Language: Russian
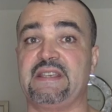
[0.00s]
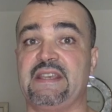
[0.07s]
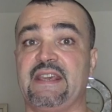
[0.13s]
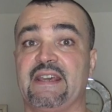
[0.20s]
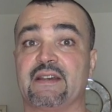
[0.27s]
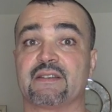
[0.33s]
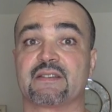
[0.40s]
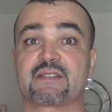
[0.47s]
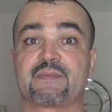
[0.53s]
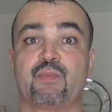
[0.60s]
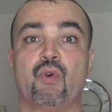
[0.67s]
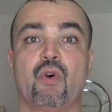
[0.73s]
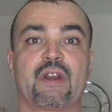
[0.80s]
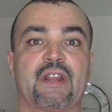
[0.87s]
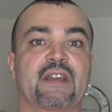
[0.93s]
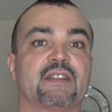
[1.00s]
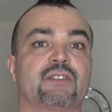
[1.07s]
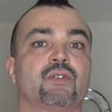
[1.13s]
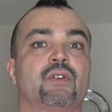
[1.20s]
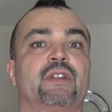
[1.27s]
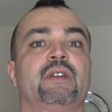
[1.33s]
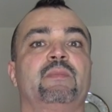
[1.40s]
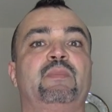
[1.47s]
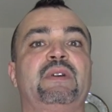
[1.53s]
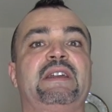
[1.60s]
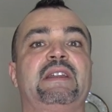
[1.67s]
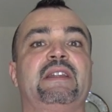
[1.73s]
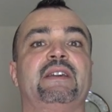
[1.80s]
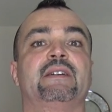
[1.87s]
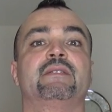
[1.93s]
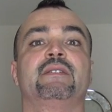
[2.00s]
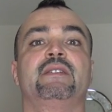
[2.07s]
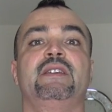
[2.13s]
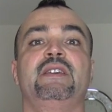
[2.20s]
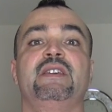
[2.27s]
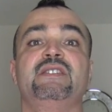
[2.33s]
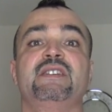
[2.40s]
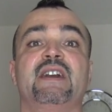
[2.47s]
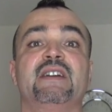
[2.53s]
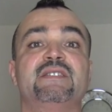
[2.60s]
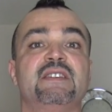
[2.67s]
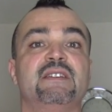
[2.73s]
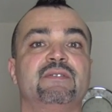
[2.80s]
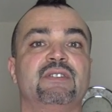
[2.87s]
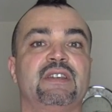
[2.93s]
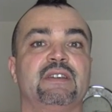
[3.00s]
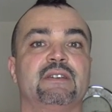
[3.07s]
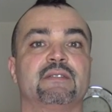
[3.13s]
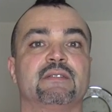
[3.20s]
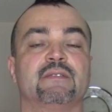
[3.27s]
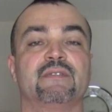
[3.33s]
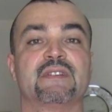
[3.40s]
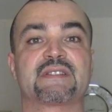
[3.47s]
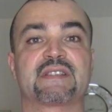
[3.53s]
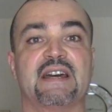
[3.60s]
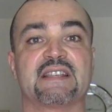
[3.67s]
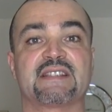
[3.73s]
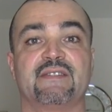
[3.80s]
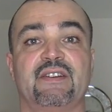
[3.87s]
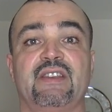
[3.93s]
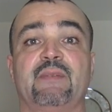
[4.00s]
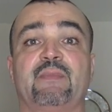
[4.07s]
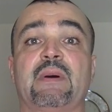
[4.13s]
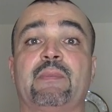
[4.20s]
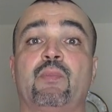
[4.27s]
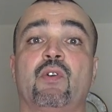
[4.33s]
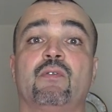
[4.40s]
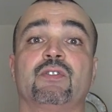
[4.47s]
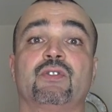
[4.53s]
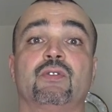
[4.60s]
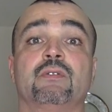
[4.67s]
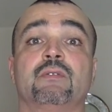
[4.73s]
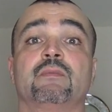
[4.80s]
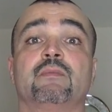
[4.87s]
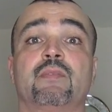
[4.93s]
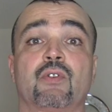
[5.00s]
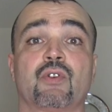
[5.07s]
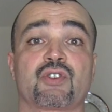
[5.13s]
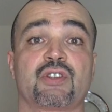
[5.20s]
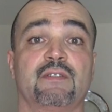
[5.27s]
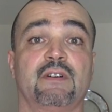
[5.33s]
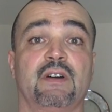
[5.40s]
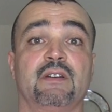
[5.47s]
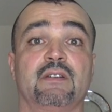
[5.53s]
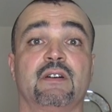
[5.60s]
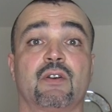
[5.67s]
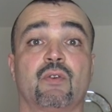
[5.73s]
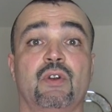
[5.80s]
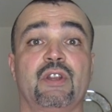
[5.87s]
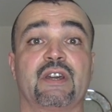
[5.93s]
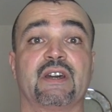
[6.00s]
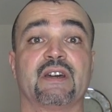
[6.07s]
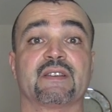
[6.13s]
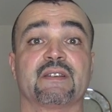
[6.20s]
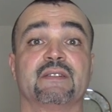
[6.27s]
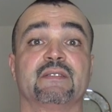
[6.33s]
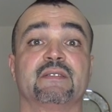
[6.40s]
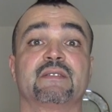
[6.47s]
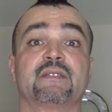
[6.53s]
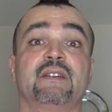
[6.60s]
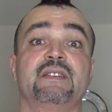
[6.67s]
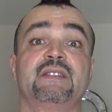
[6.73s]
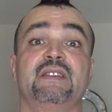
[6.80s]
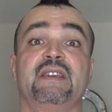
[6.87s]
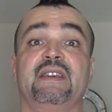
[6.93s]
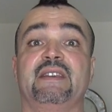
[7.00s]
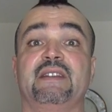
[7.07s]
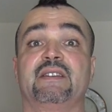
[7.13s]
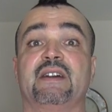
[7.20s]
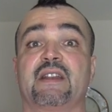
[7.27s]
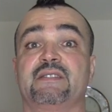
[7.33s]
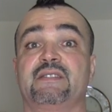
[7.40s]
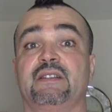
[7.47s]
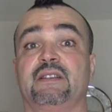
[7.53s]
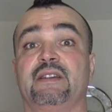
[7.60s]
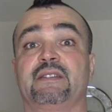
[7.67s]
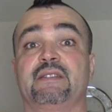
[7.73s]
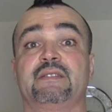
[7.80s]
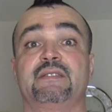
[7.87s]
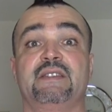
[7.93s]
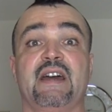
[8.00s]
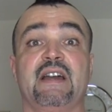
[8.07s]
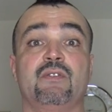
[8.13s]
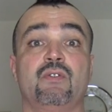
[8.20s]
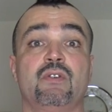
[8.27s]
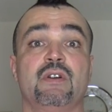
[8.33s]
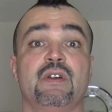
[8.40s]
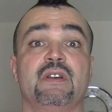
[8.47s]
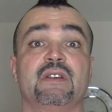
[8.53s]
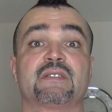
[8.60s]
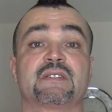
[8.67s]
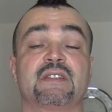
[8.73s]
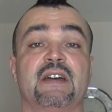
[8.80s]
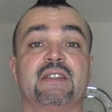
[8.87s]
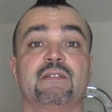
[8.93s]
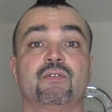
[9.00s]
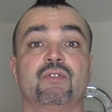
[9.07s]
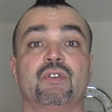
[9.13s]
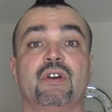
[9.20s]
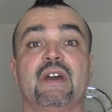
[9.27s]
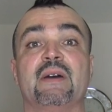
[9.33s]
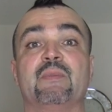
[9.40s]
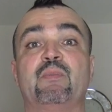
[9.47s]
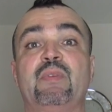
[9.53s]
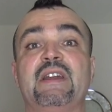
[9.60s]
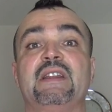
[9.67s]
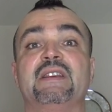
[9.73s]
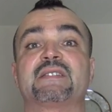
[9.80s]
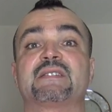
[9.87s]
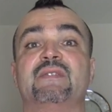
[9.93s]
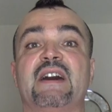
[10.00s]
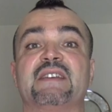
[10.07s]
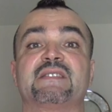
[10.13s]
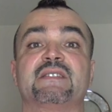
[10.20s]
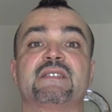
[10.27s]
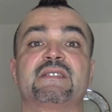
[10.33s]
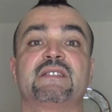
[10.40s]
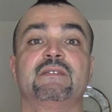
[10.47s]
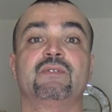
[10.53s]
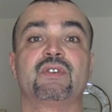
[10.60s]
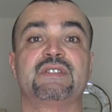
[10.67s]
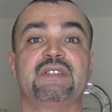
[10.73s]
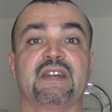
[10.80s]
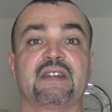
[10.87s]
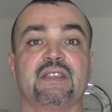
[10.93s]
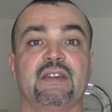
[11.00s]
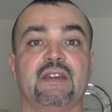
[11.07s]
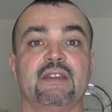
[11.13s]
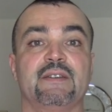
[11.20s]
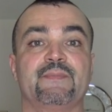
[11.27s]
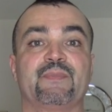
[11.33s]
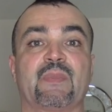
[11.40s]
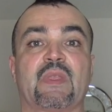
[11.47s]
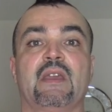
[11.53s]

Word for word: все споры, которые были и негативные высказывания по поводу прошлого ролика, где Ильдар делает тягу становую, были связаны с его техникой.